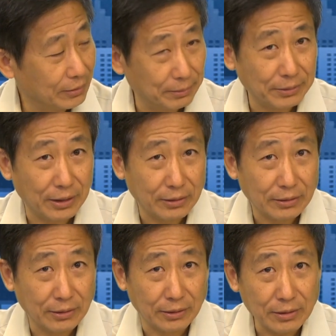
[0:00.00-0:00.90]
对不对？
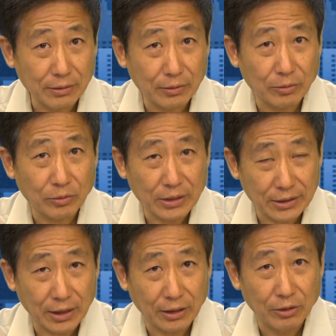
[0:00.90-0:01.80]
你能在
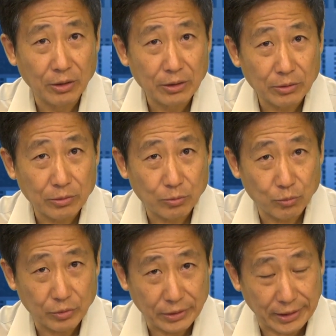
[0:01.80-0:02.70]
家
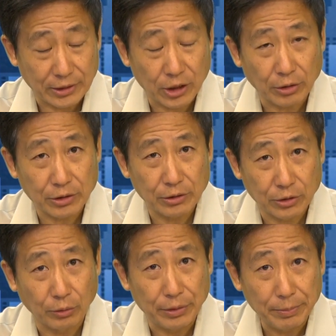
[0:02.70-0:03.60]
给超市
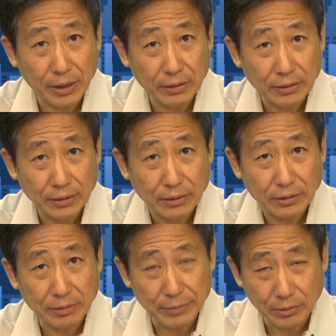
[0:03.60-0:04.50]
收银吗？
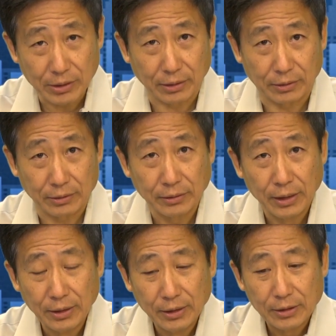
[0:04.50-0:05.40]
这没有可能。
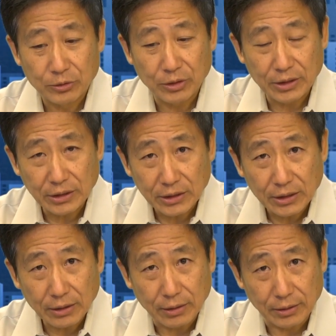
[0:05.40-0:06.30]
所以一
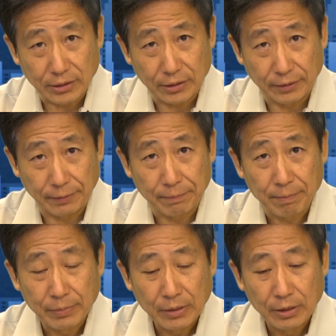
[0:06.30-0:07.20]
线的那些人。
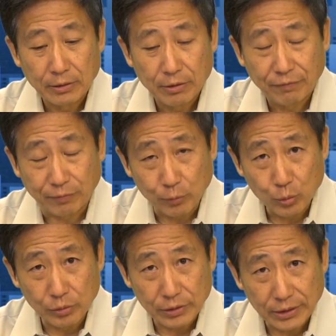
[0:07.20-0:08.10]
服
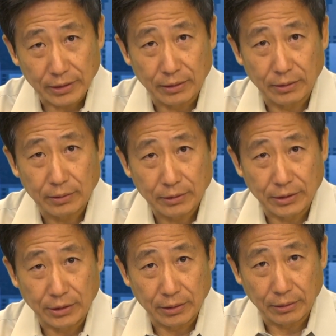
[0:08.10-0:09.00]
务业的这
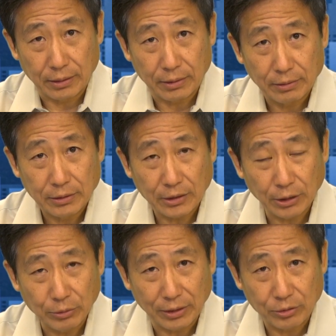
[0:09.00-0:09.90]
些人呢，
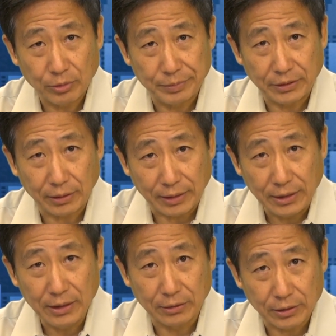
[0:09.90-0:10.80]
相对来说比较
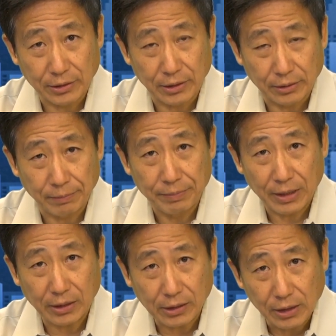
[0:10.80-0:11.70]
蓝领的这些人，
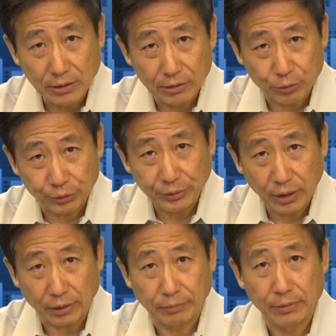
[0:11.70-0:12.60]
他更需
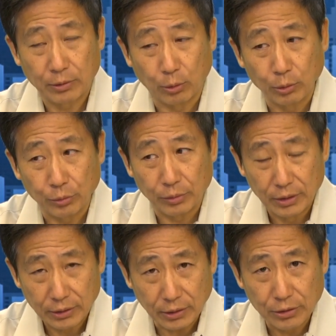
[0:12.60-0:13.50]
要公路
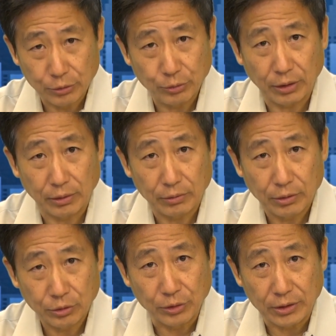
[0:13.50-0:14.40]
更需要
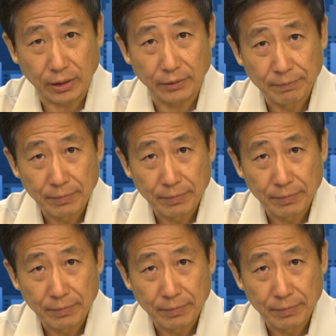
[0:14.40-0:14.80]
顺畅，